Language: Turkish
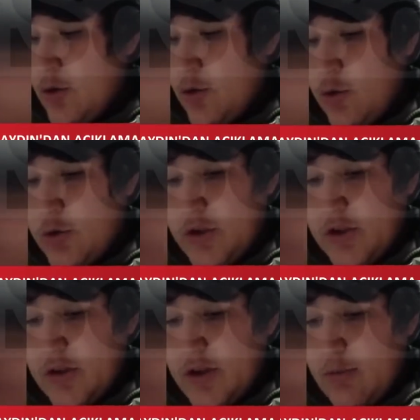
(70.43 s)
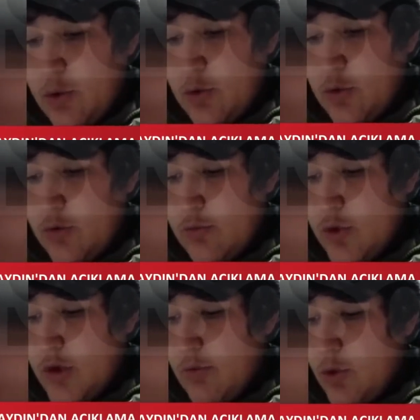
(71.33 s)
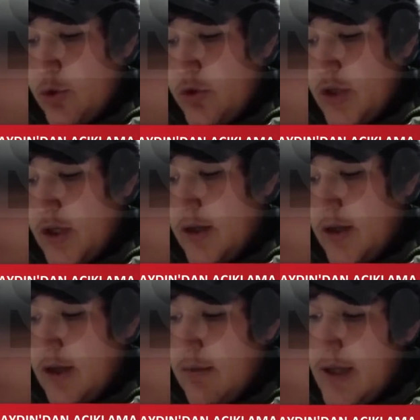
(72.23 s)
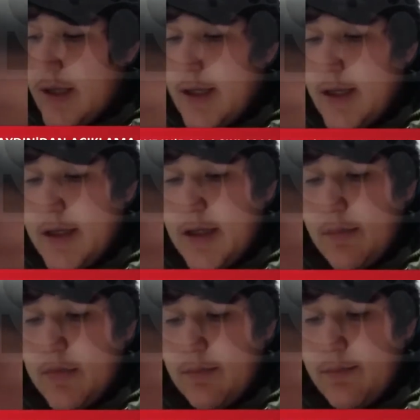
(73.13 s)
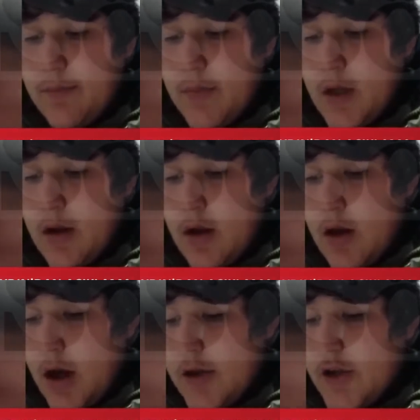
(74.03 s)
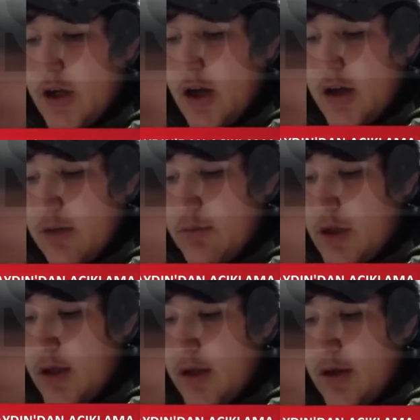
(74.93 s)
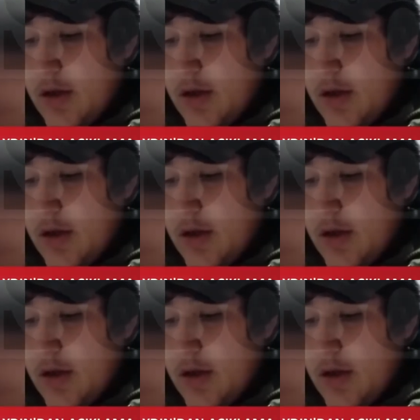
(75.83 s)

yurt dışında bulunduğum süre boyunca elimden geleni yaptım. Ancak hakkımda